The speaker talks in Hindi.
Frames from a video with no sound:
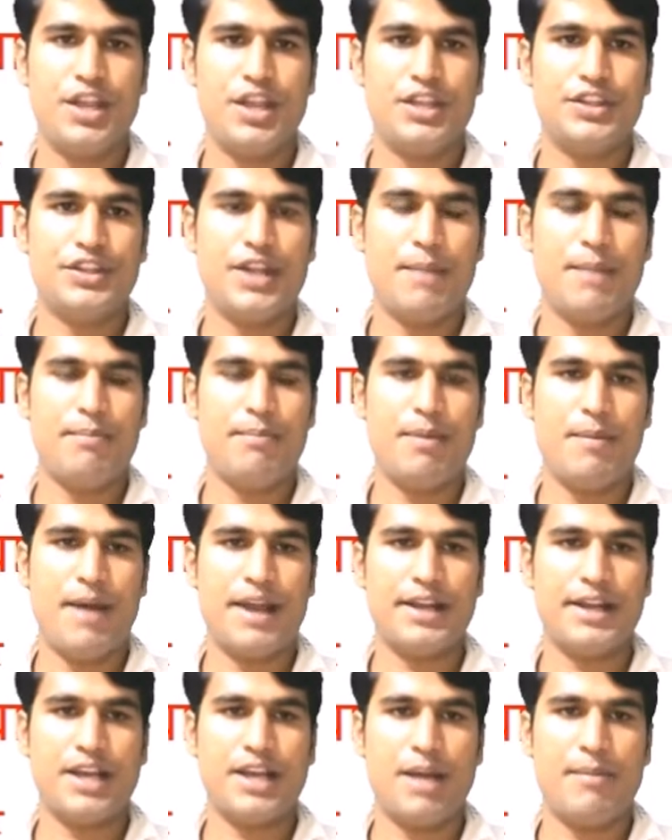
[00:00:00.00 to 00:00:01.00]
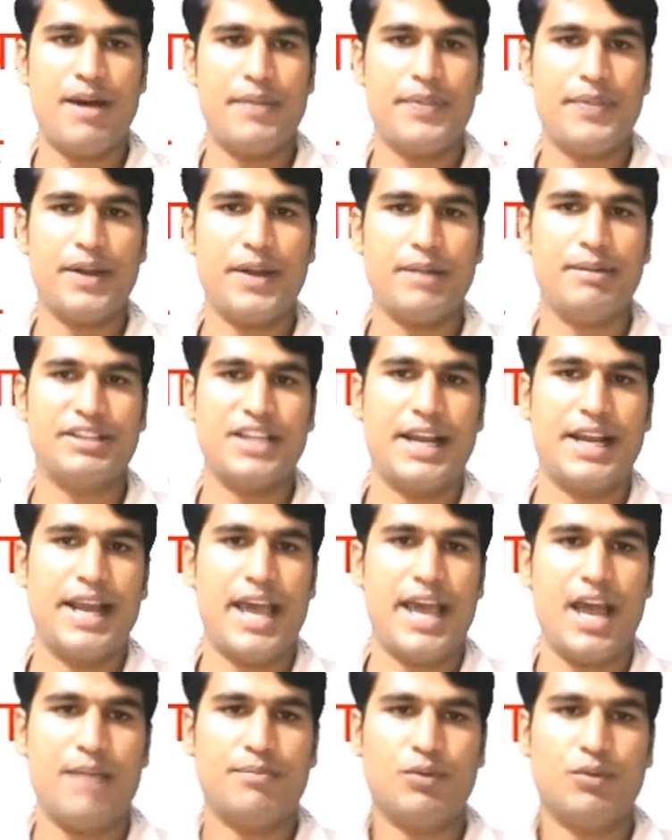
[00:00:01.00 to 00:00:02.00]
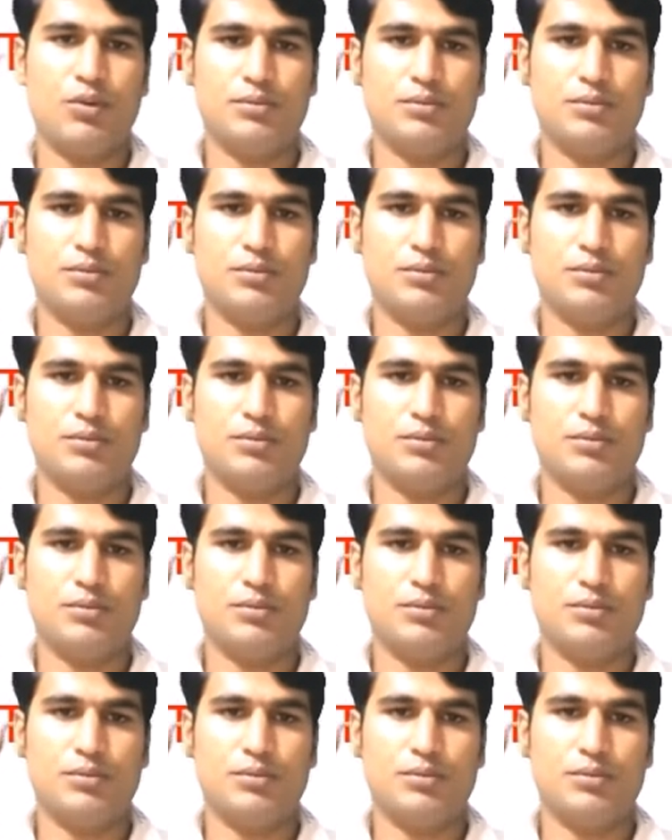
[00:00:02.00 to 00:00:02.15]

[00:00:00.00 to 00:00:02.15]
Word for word: द्रव्यमान का मात्रक बताना है आपको